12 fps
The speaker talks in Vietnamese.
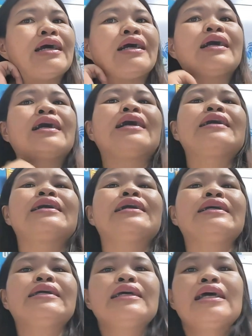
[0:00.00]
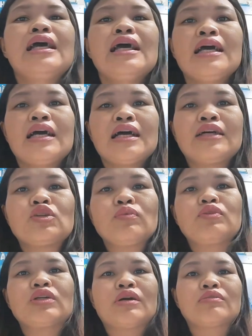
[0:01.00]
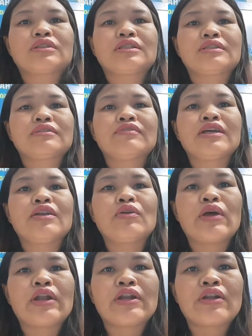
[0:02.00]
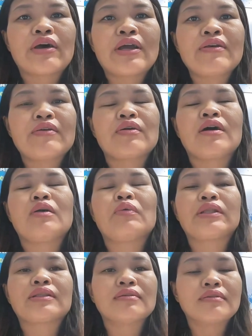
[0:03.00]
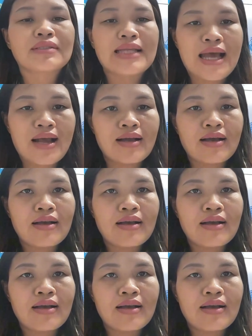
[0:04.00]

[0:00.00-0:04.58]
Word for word: à, IA à, giúp cho học viên luyện nói à, luyện tương tác